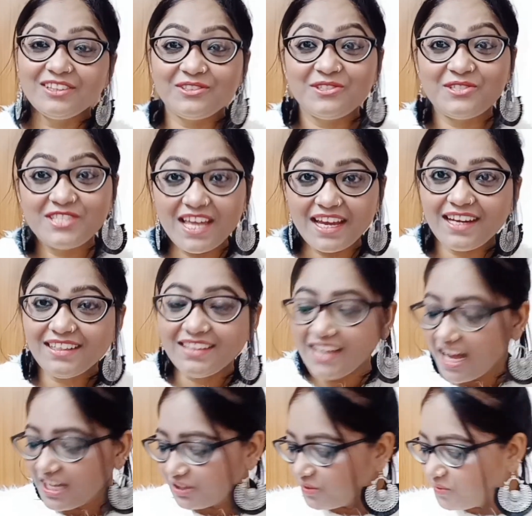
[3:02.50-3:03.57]
तो सेकंड
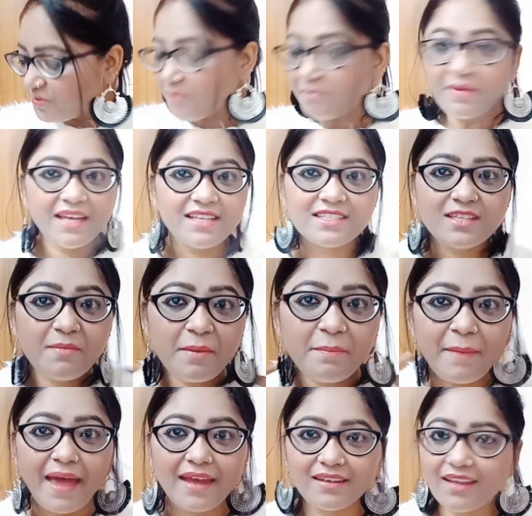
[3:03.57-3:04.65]
दिखाती हूँ अब मैं इसे मैं
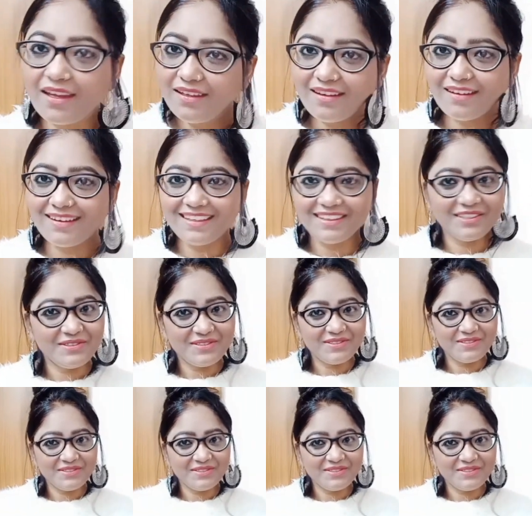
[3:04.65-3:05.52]
पहन के ही रख लेती हूँ